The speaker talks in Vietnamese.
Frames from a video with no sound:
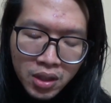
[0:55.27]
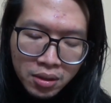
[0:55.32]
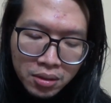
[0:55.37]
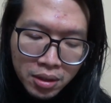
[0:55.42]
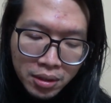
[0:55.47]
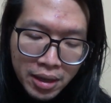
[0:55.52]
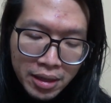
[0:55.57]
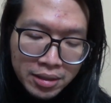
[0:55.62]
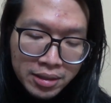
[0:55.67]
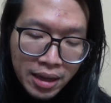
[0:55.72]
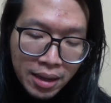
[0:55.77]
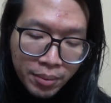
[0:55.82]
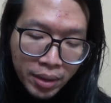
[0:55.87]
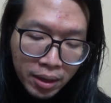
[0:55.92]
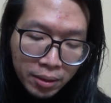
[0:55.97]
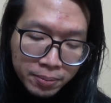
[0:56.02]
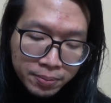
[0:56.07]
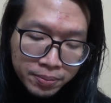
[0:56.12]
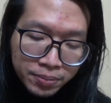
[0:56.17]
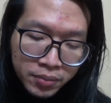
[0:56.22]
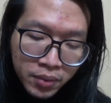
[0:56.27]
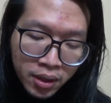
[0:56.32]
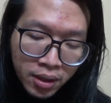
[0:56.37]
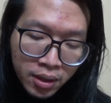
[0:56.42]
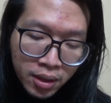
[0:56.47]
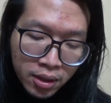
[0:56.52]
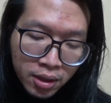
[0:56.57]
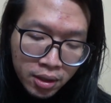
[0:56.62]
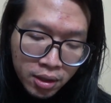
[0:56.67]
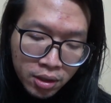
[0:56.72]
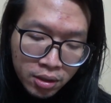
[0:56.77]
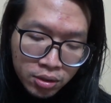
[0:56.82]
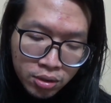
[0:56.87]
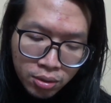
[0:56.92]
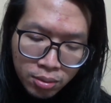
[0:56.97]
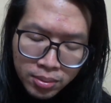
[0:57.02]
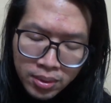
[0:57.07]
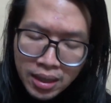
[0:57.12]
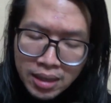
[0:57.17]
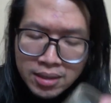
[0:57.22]
thì để xem nào
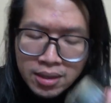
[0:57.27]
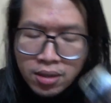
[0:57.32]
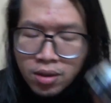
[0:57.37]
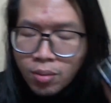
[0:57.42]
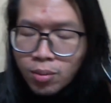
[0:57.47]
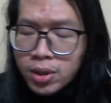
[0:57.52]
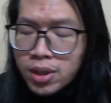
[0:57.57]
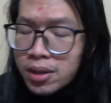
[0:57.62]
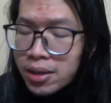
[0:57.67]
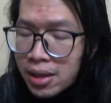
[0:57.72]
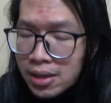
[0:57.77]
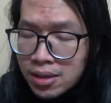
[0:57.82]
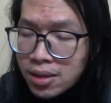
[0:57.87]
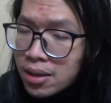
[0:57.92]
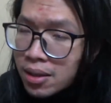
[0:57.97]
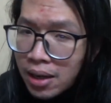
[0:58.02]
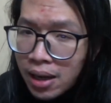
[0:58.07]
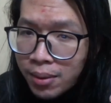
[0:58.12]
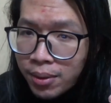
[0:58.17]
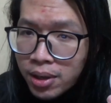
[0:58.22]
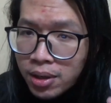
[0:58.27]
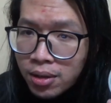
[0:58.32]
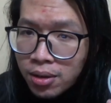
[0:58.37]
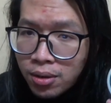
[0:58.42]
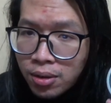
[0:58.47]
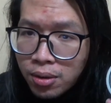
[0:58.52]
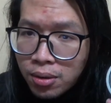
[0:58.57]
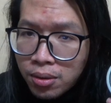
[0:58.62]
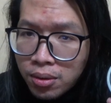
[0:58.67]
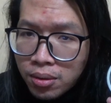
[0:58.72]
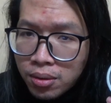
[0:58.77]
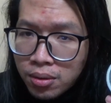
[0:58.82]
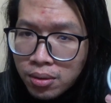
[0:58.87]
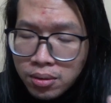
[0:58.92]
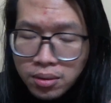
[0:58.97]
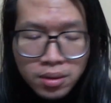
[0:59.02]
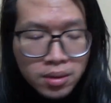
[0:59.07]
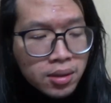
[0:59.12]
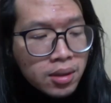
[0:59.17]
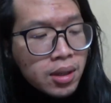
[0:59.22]
chúng ta sẽ có một thiết kế rất là Cap Co
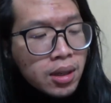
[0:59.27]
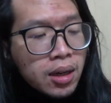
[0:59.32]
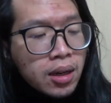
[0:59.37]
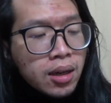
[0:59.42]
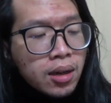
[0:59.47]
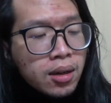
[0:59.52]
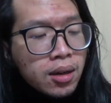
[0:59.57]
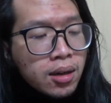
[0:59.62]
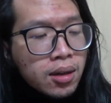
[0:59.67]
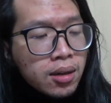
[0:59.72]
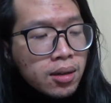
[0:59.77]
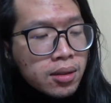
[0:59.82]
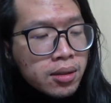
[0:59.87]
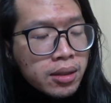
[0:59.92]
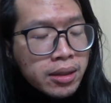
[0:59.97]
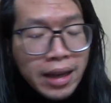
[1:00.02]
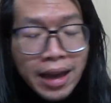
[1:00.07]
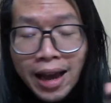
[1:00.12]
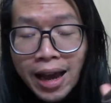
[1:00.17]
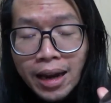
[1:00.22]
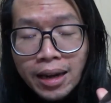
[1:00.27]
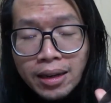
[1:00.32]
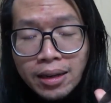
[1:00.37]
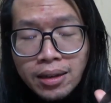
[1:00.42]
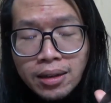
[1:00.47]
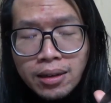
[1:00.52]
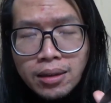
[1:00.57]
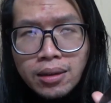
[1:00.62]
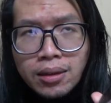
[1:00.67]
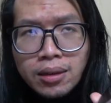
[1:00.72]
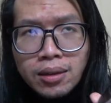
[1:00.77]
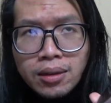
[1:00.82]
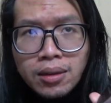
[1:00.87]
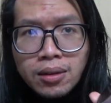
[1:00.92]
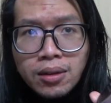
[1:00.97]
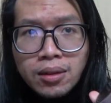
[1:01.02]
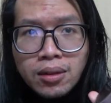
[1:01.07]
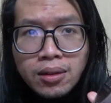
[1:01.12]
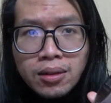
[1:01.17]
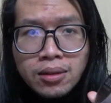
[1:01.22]
uh, nhãn
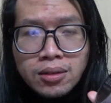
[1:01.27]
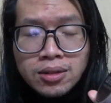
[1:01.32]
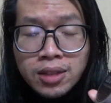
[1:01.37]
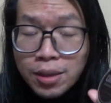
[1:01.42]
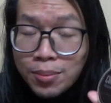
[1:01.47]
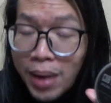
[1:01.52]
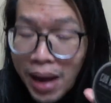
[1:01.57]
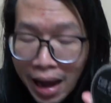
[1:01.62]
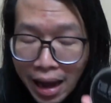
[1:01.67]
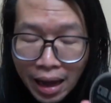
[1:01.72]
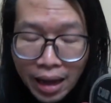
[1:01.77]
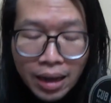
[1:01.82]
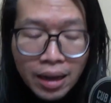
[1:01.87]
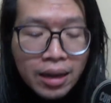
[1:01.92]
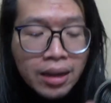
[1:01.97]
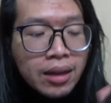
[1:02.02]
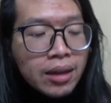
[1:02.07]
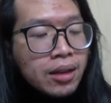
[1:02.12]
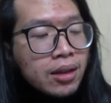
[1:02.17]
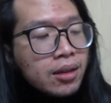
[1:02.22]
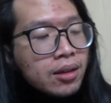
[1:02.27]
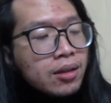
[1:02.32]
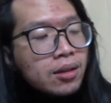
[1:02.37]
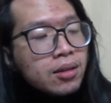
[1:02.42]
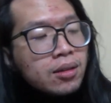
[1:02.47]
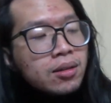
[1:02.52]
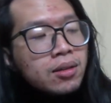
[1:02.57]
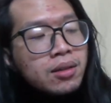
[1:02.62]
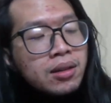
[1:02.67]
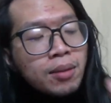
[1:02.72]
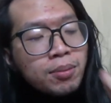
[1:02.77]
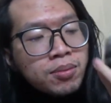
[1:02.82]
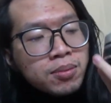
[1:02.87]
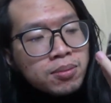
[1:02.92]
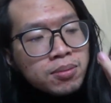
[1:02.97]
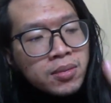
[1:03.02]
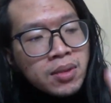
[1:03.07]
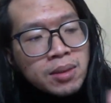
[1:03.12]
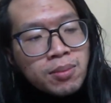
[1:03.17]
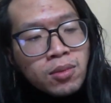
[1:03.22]
giấy bạc nắp
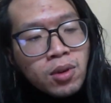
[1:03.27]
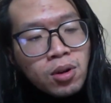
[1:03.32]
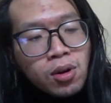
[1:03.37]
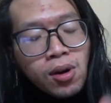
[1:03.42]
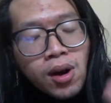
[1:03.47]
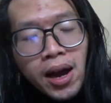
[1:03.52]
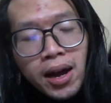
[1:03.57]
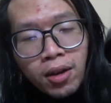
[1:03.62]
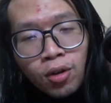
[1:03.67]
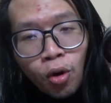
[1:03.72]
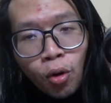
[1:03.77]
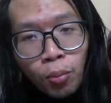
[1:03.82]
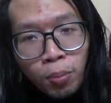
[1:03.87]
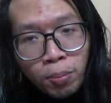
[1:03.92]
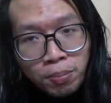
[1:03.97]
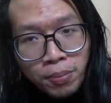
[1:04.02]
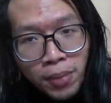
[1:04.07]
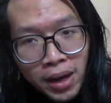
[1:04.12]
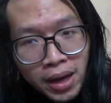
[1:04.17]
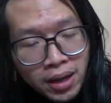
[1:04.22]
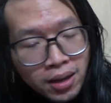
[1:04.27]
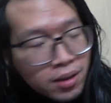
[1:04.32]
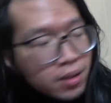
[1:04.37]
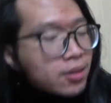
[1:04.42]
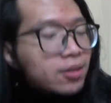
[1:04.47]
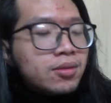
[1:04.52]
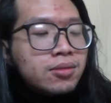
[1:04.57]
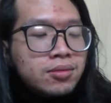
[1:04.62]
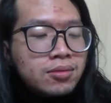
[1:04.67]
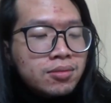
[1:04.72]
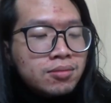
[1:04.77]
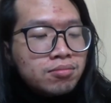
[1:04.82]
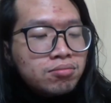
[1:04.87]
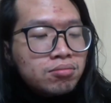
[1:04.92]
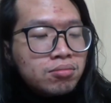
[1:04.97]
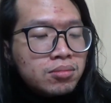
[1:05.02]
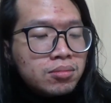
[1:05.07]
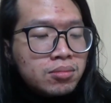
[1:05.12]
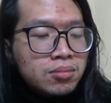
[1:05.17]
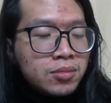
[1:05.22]
kim loại hộp pet
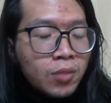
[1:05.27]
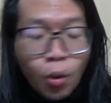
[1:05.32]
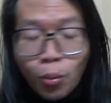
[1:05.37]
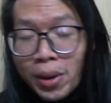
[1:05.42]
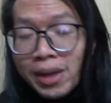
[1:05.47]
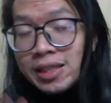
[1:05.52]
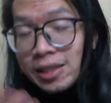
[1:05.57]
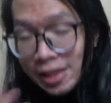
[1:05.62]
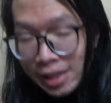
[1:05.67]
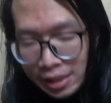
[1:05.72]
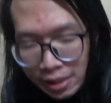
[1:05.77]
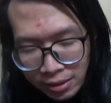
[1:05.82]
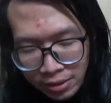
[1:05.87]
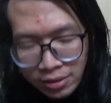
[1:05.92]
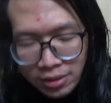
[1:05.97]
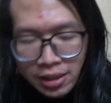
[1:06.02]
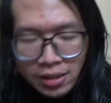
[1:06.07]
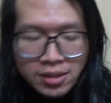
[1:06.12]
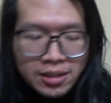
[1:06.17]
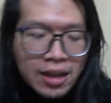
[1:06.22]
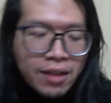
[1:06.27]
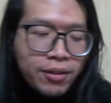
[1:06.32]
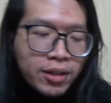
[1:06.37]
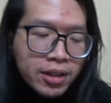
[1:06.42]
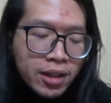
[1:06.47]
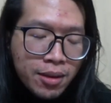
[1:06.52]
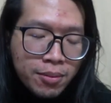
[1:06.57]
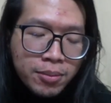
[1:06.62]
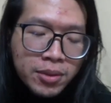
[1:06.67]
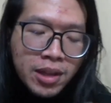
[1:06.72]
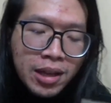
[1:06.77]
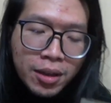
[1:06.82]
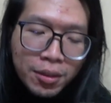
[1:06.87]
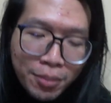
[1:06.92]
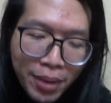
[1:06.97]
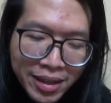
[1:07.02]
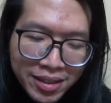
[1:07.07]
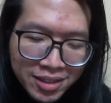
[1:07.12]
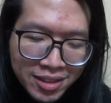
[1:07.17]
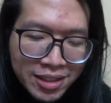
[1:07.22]
hộp pet xịn chính xác phải thêm từ
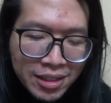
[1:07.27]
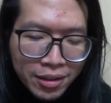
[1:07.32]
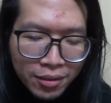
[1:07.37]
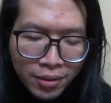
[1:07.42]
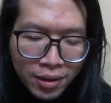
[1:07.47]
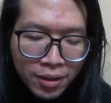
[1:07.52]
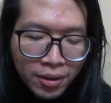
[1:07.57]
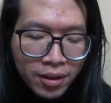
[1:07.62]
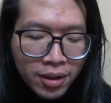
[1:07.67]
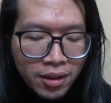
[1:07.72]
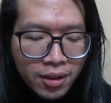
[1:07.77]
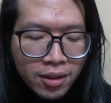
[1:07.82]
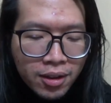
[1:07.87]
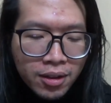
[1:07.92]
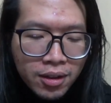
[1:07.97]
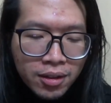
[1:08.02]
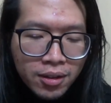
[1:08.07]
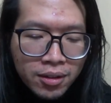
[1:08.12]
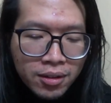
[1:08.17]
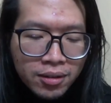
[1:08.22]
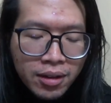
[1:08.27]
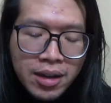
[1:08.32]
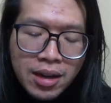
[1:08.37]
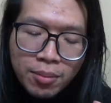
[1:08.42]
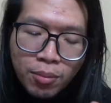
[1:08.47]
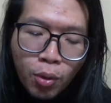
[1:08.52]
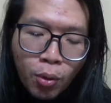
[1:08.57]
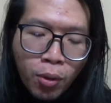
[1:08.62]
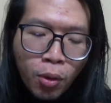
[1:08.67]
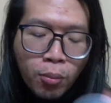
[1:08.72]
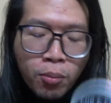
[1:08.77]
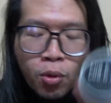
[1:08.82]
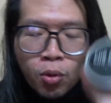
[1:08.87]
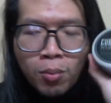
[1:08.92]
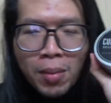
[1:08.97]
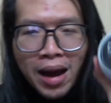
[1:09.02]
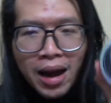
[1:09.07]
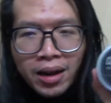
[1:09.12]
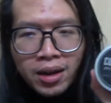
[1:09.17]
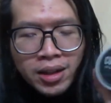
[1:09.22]
pet xịn mà đây là một hộp màu
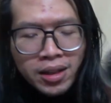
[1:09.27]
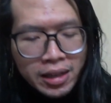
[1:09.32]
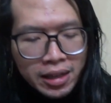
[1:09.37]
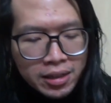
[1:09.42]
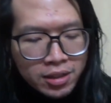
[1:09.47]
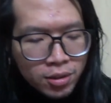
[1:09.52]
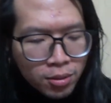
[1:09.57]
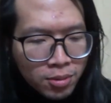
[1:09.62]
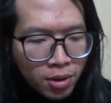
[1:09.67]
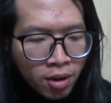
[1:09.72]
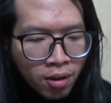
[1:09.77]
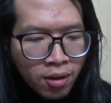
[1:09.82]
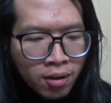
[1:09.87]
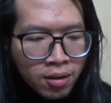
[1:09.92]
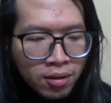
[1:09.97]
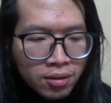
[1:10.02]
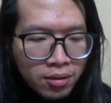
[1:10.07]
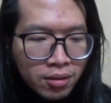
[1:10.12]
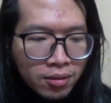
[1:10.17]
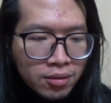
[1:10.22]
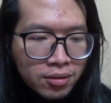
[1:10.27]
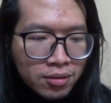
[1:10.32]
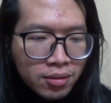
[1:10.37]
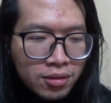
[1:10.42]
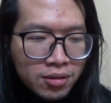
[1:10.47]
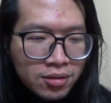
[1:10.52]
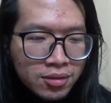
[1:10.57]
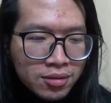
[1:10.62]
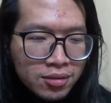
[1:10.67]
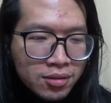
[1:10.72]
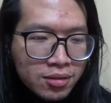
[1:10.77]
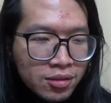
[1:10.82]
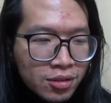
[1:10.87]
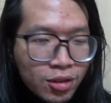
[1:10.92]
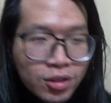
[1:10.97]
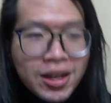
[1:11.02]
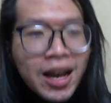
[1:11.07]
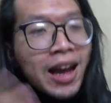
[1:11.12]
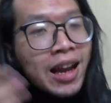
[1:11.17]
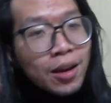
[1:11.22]
bạc tôi nhìn trông nó
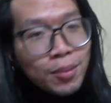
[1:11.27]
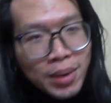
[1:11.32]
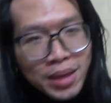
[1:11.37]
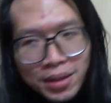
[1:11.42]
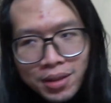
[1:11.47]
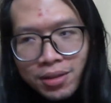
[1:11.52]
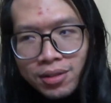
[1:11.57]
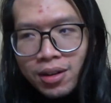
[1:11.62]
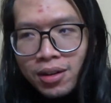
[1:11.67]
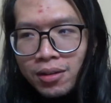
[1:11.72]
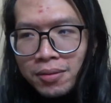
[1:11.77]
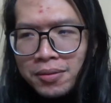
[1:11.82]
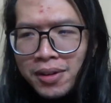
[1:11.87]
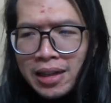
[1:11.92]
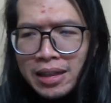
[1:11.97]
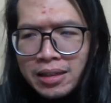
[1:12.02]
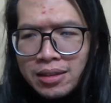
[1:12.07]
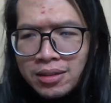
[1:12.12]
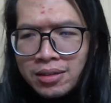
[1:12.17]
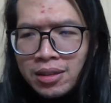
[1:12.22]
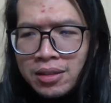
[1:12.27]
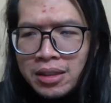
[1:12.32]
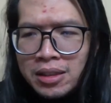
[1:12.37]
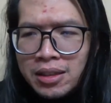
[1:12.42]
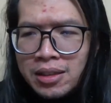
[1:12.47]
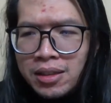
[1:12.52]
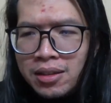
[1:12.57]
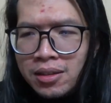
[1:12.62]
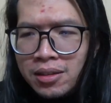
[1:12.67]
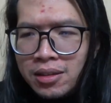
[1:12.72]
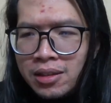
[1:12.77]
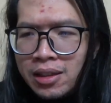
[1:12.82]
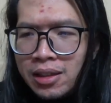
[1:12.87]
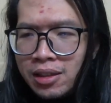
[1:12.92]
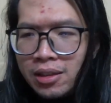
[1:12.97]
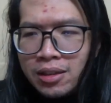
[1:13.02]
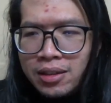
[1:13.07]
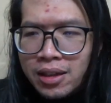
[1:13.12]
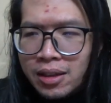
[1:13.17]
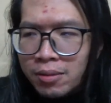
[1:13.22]
nó khá là bình thường và tự nhiên nhìn
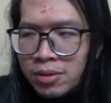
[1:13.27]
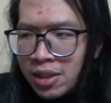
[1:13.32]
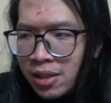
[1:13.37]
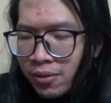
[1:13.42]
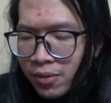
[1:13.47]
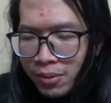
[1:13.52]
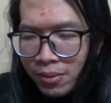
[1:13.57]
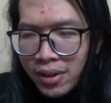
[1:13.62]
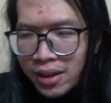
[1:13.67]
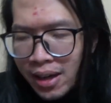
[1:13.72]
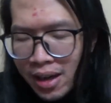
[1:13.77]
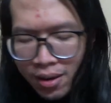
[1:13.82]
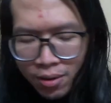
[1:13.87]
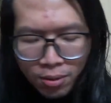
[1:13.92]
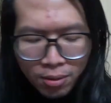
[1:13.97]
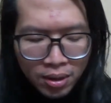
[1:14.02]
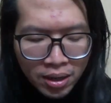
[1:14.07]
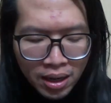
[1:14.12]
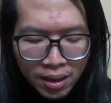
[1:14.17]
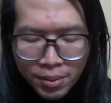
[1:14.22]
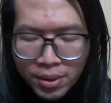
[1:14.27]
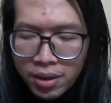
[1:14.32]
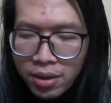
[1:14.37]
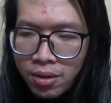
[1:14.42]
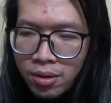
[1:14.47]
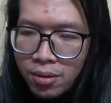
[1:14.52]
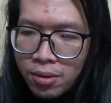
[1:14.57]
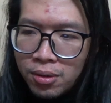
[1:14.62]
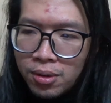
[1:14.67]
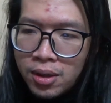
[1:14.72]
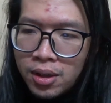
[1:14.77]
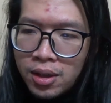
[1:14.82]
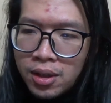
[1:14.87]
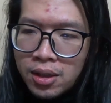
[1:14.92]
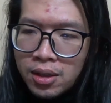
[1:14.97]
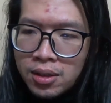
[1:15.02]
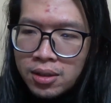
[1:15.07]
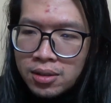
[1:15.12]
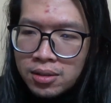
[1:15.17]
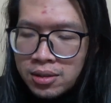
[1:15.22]
những cái sản phẩm khác của Capenco
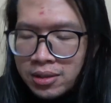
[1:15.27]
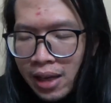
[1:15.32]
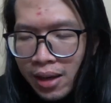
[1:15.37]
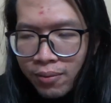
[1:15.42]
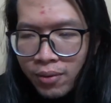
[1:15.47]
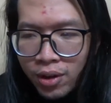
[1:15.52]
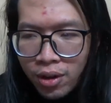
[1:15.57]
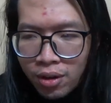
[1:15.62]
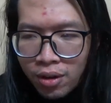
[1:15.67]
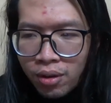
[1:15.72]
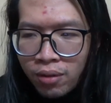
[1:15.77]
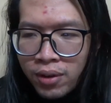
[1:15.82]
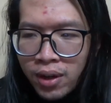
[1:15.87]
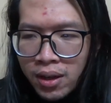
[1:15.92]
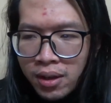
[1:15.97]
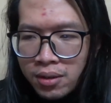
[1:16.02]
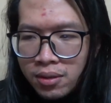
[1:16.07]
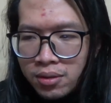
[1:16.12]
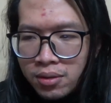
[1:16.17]
chạm vào nó và